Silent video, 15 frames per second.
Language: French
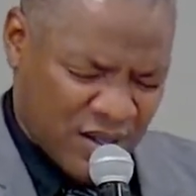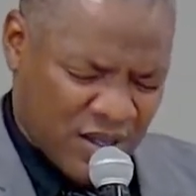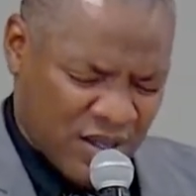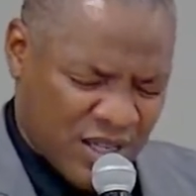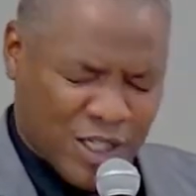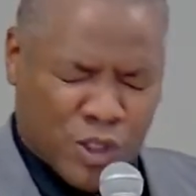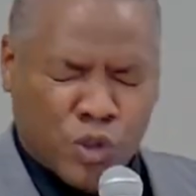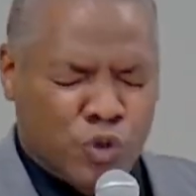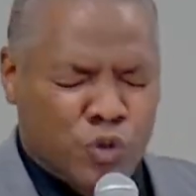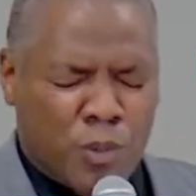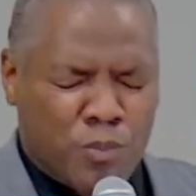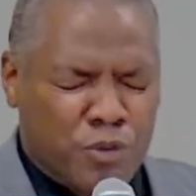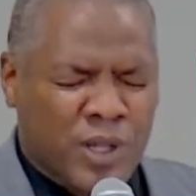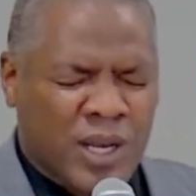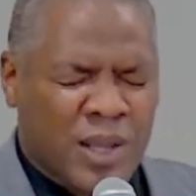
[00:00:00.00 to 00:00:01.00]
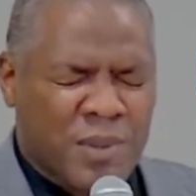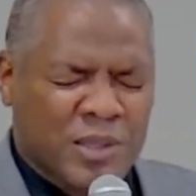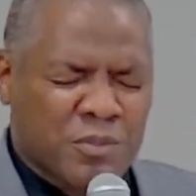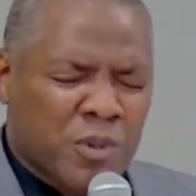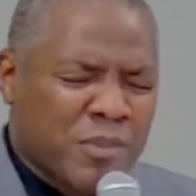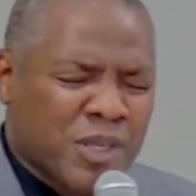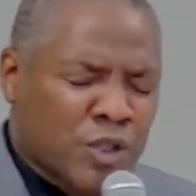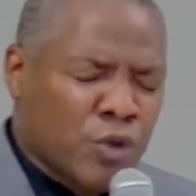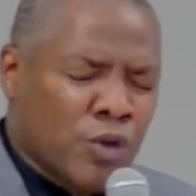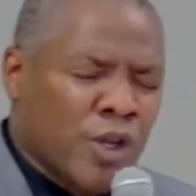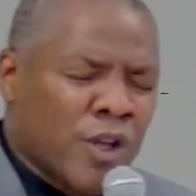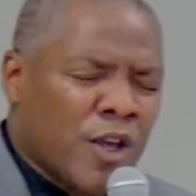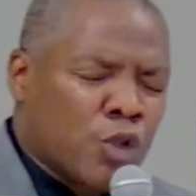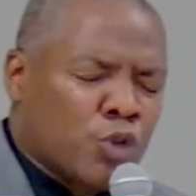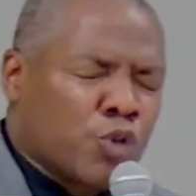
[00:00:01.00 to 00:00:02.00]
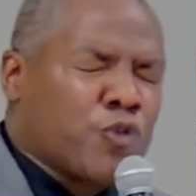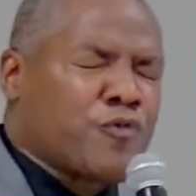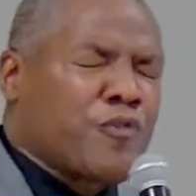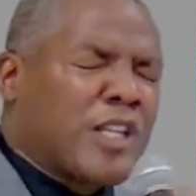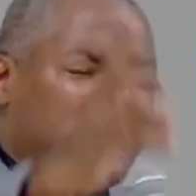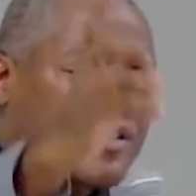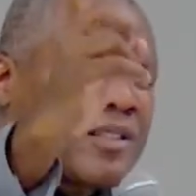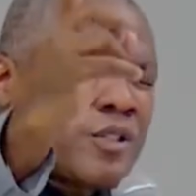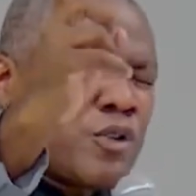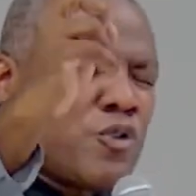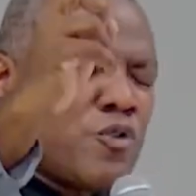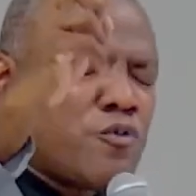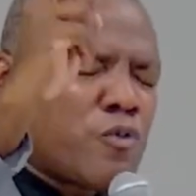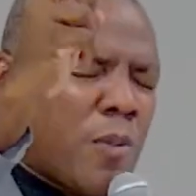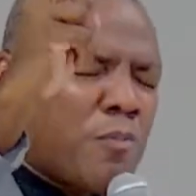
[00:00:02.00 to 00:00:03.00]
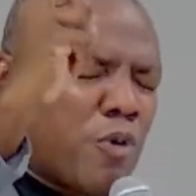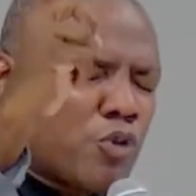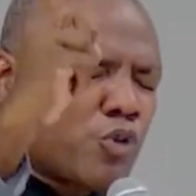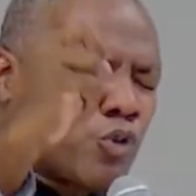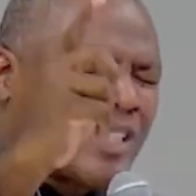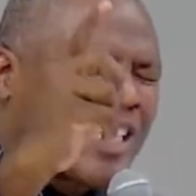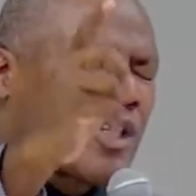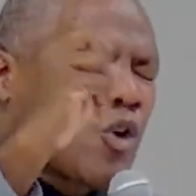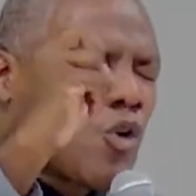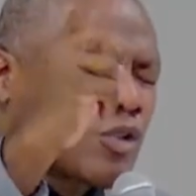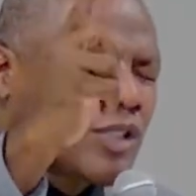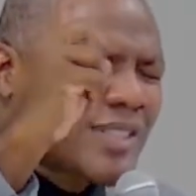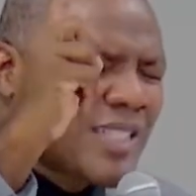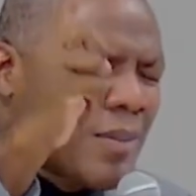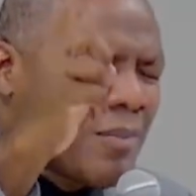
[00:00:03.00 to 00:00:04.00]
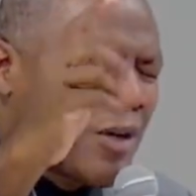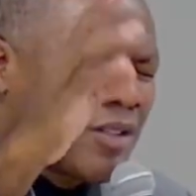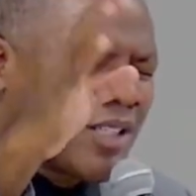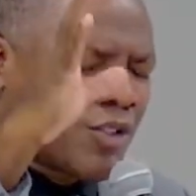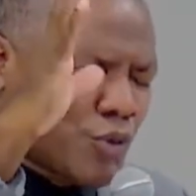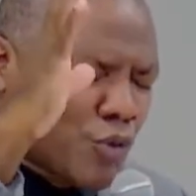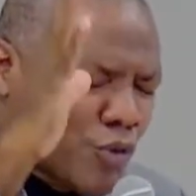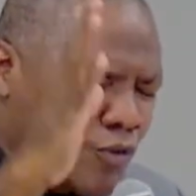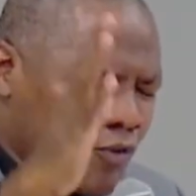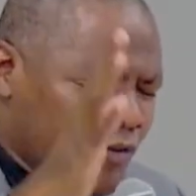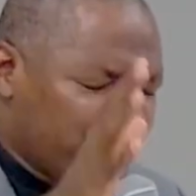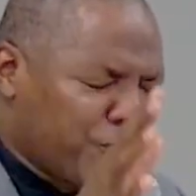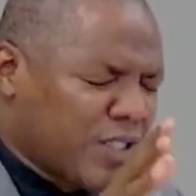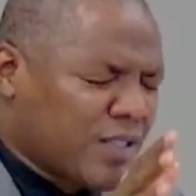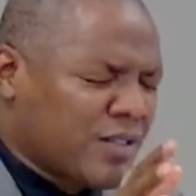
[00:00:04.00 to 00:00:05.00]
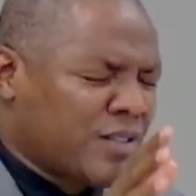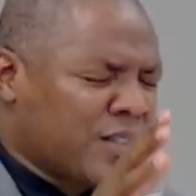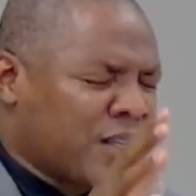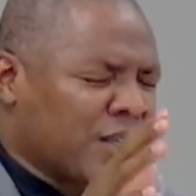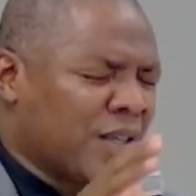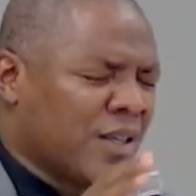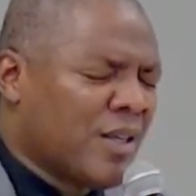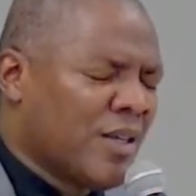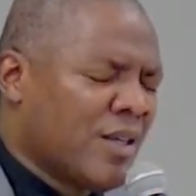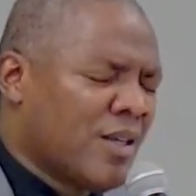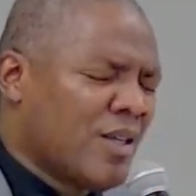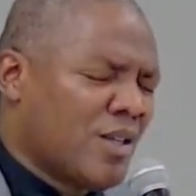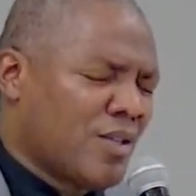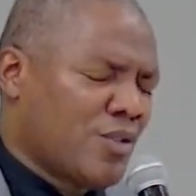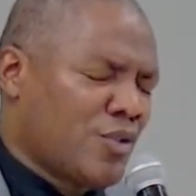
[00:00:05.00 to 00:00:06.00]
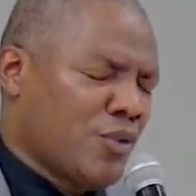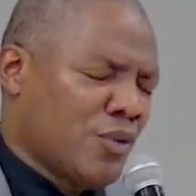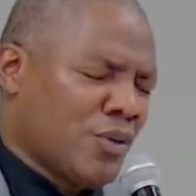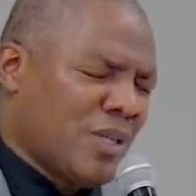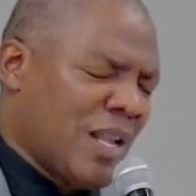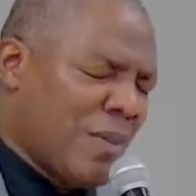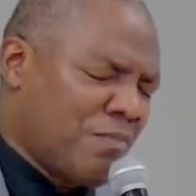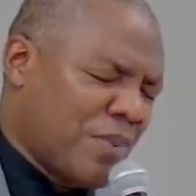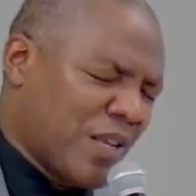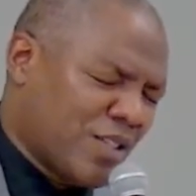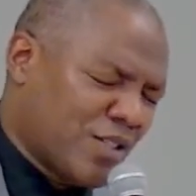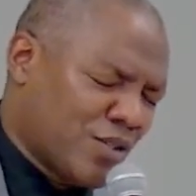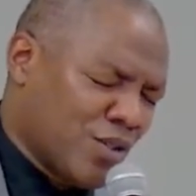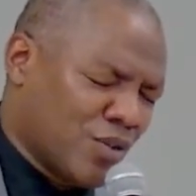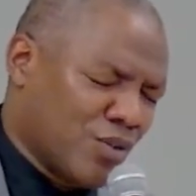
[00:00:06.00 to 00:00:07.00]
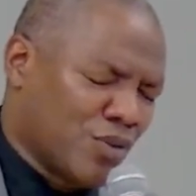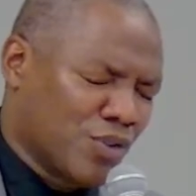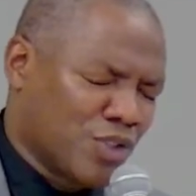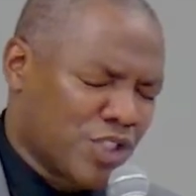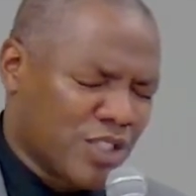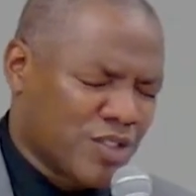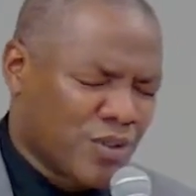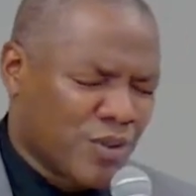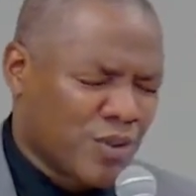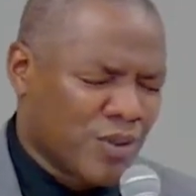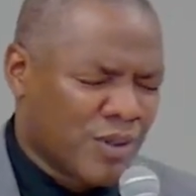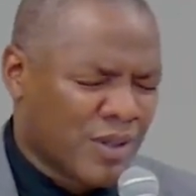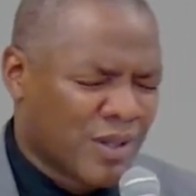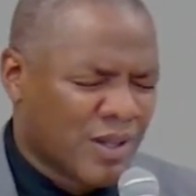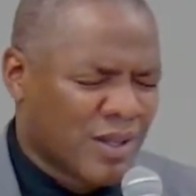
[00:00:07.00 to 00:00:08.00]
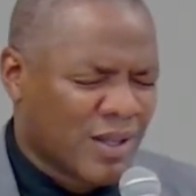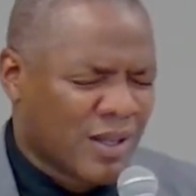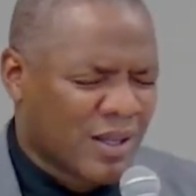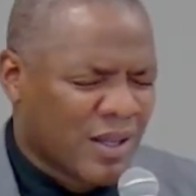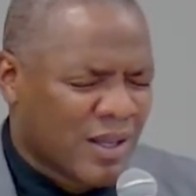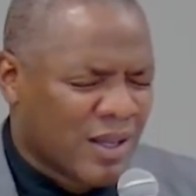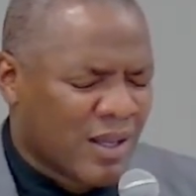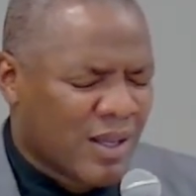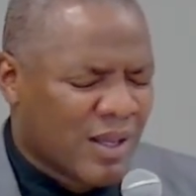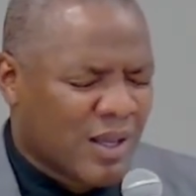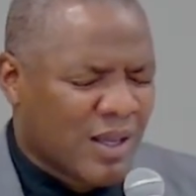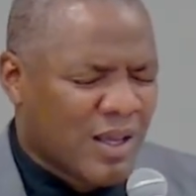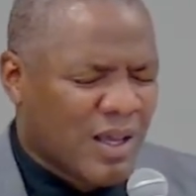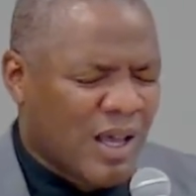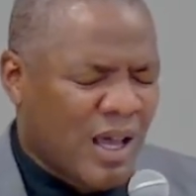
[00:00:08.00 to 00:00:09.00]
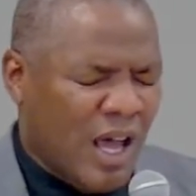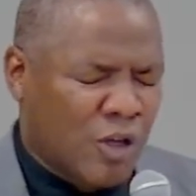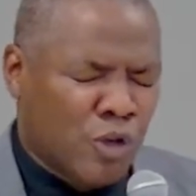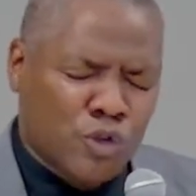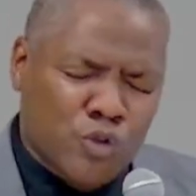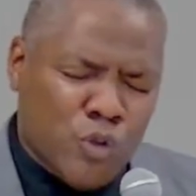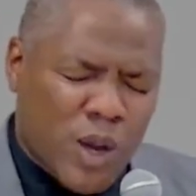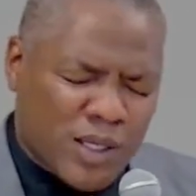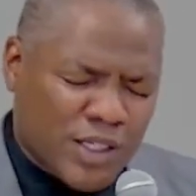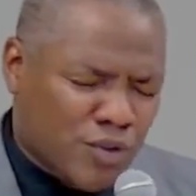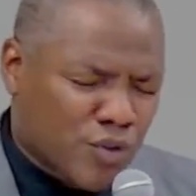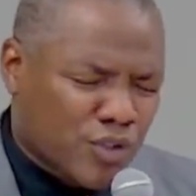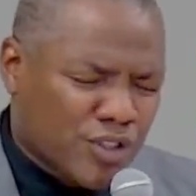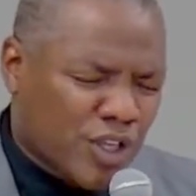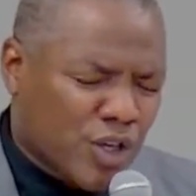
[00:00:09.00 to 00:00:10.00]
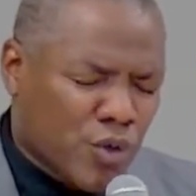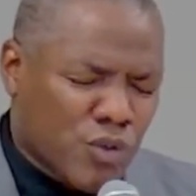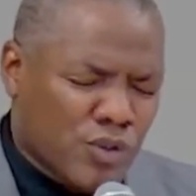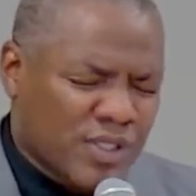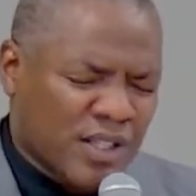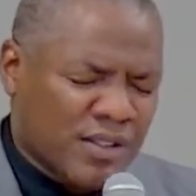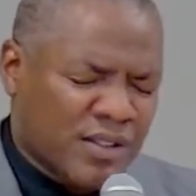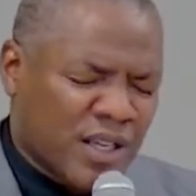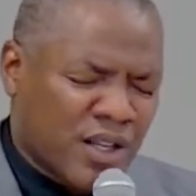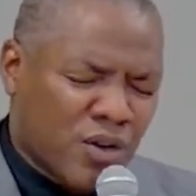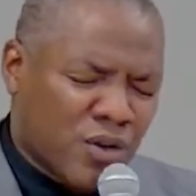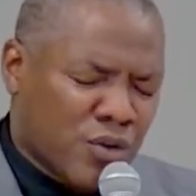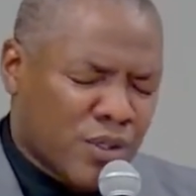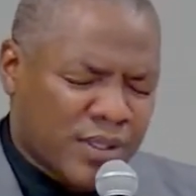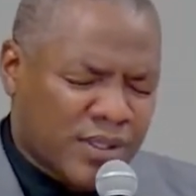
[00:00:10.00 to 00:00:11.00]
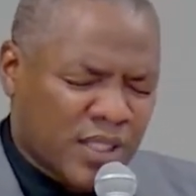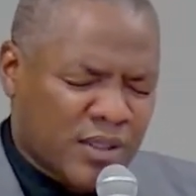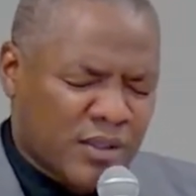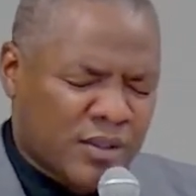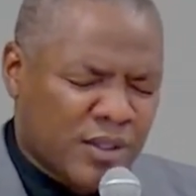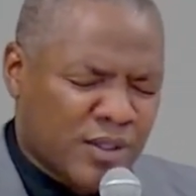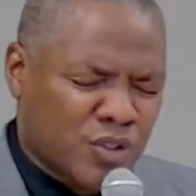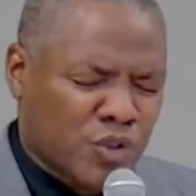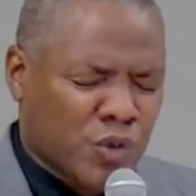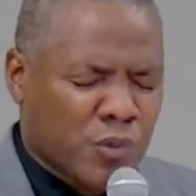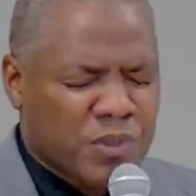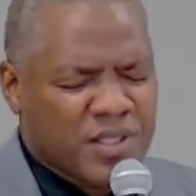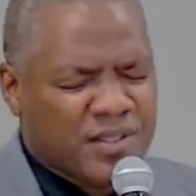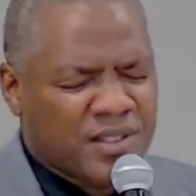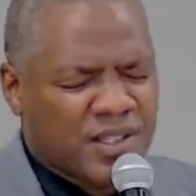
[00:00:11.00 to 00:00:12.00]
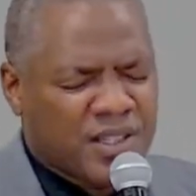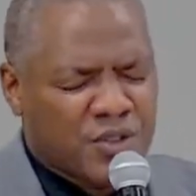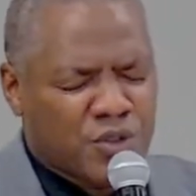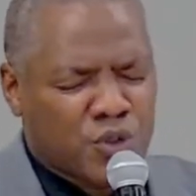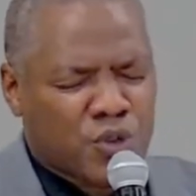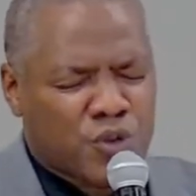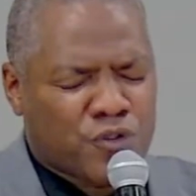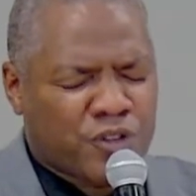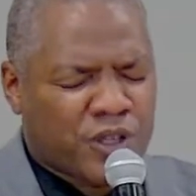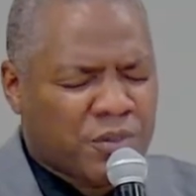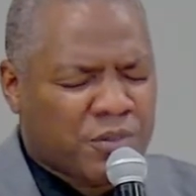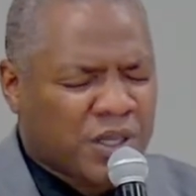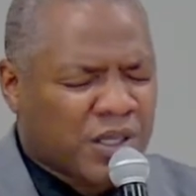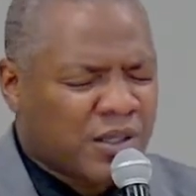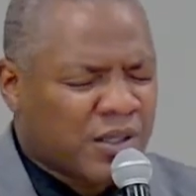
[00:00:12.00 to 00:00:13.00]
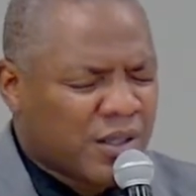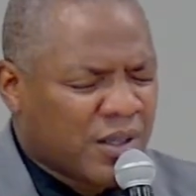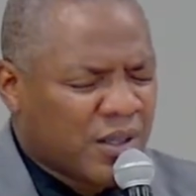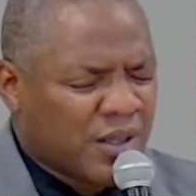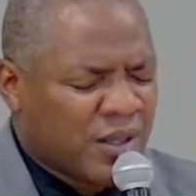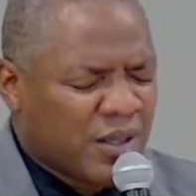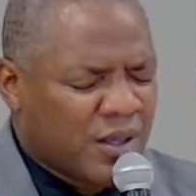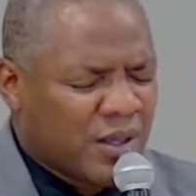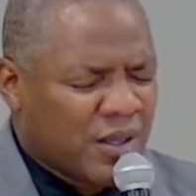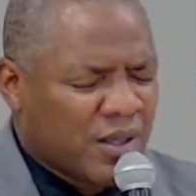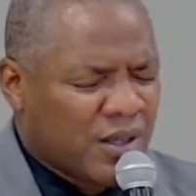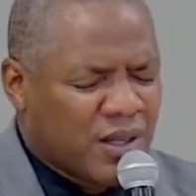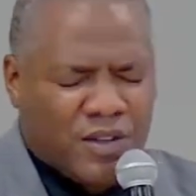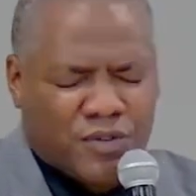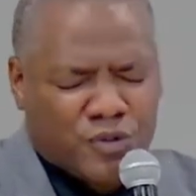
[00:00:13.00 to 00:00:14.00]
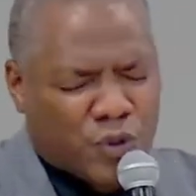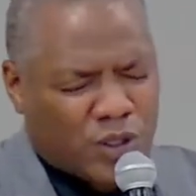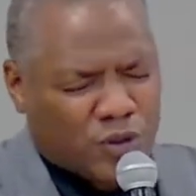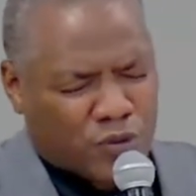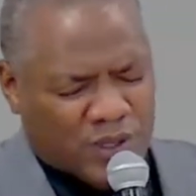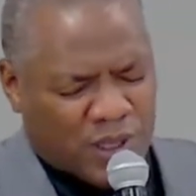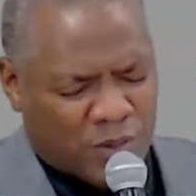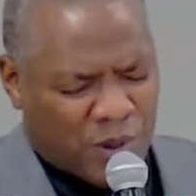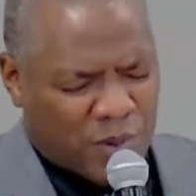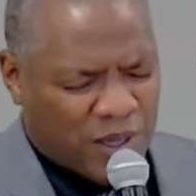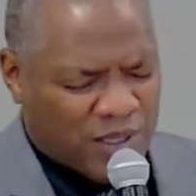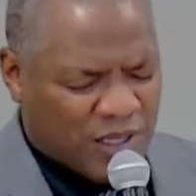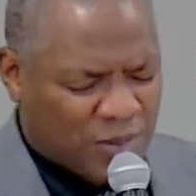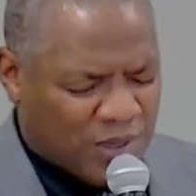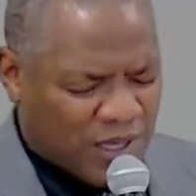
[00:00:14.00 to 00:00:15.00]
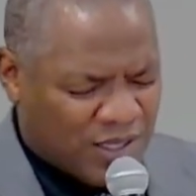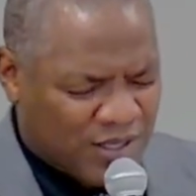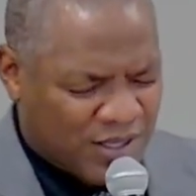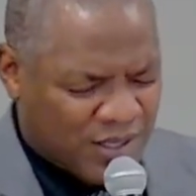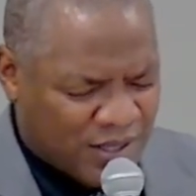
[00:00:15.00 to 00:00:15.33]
et que tu ne sois plus dans l'abattement, mais que tu fixes une fois pour toutes et constamment les yeux fixés sur la personne de Jésus. Alors toi qui te sens concerné, alors que les têtes sont baissées, les yeux sont fermés, lève-toi tout simplement à ta place.